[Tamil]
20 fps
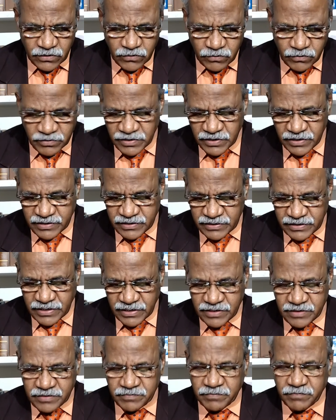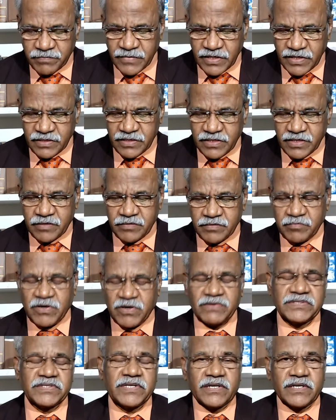உங்களுக்கு நான் இந்த
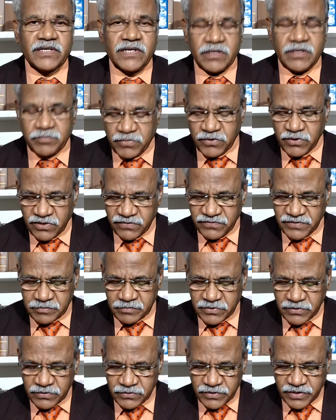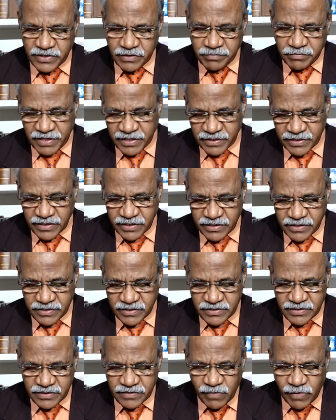மாவத்தார்களை போட விரும்பக்கூடிய
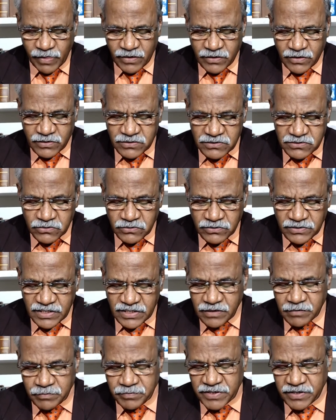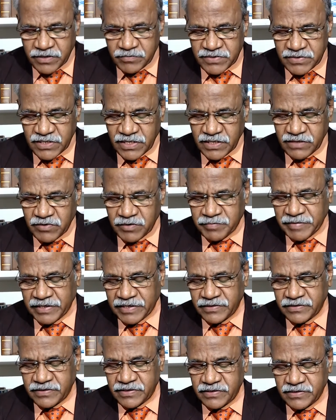பாடலானது சுந்தர பரமதேவ
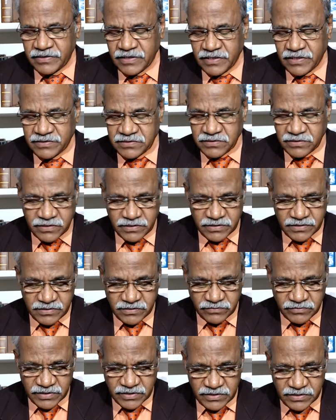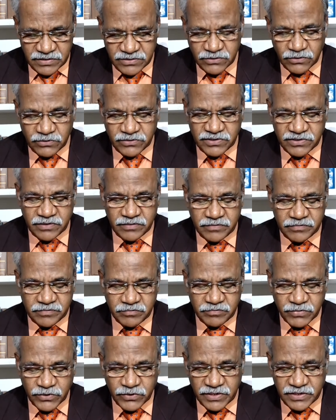மைந்தன் இயேசு கிறிஸ்துவுக்கு ஸ்தோத்திரம்
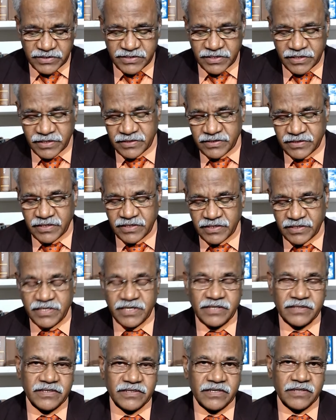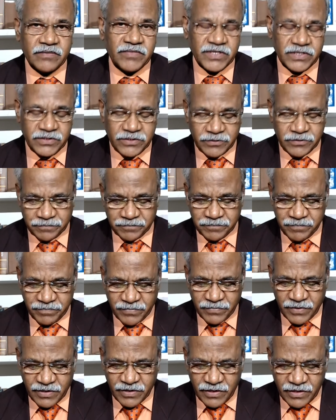புகழ்ச்சி நித்திய கீர்த்தனம் என்றும்
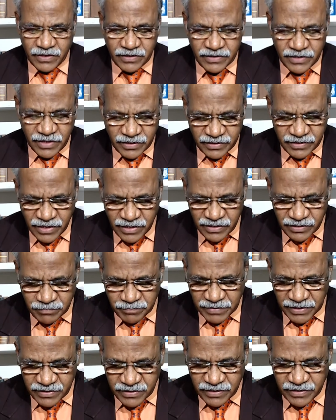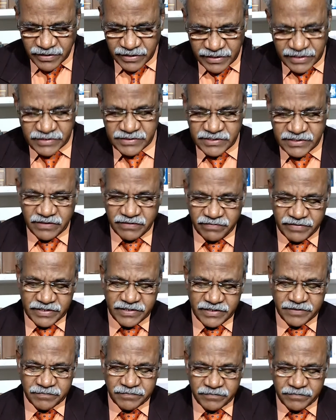இந்த அழகான பாடலை இயற்றியவர்